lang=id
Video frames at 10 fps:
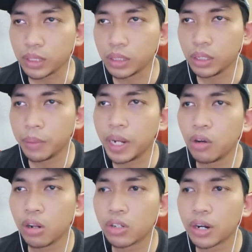kita main di
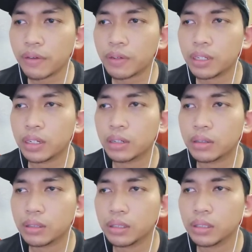Old Trafford ya
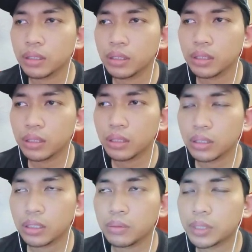
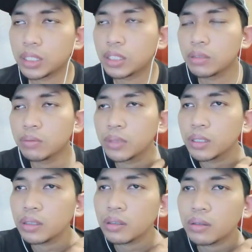di
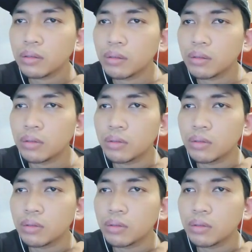manajemen aduh